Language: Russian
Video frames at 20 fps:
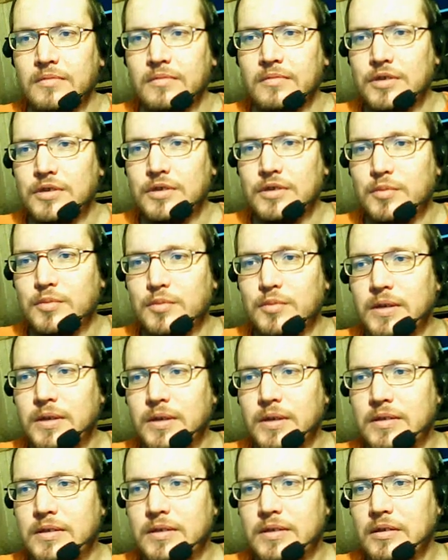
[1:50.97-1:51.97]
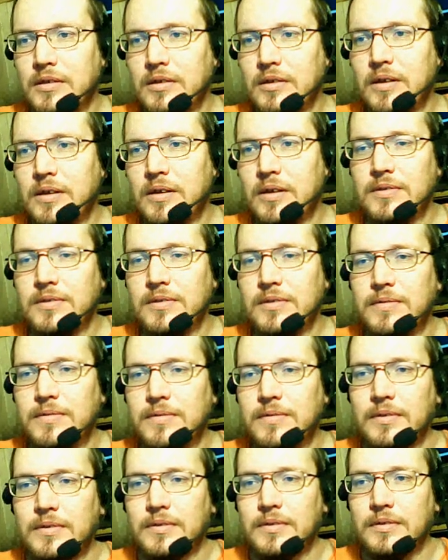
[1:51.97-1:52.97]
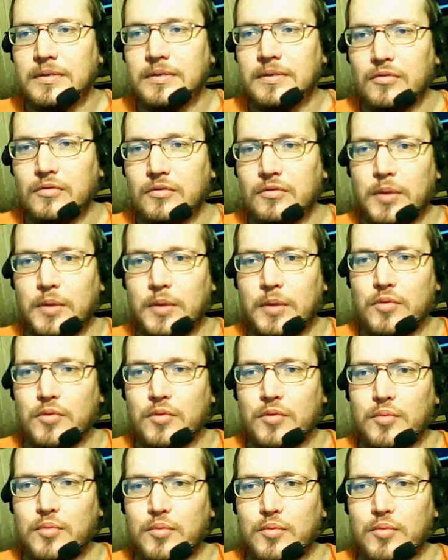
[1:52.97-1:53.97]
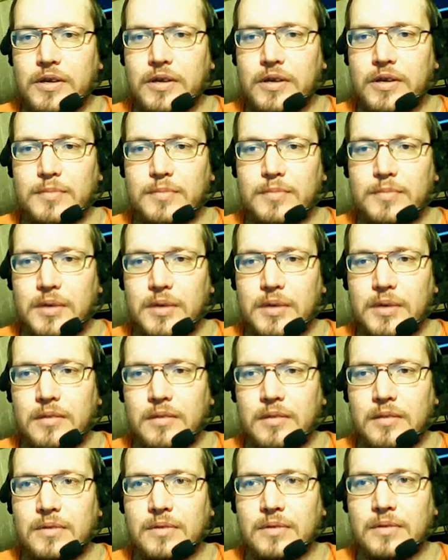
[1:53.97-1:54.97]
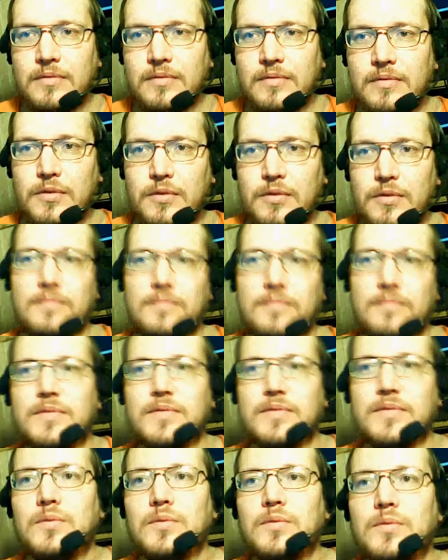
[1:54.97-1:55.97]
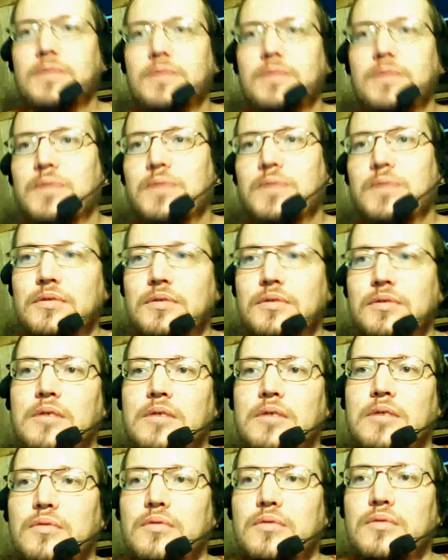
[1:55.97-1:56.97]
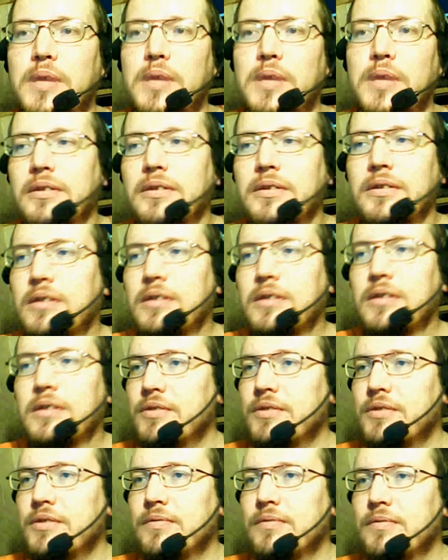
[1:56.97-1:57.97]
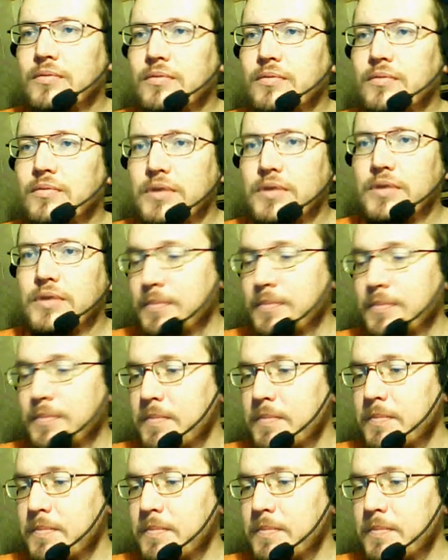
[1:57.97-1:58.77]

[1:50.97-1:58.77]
Ну, здесь показано краинство. Ну и потом запускается программа. Вот всего-то вот такое маленькое количество функций.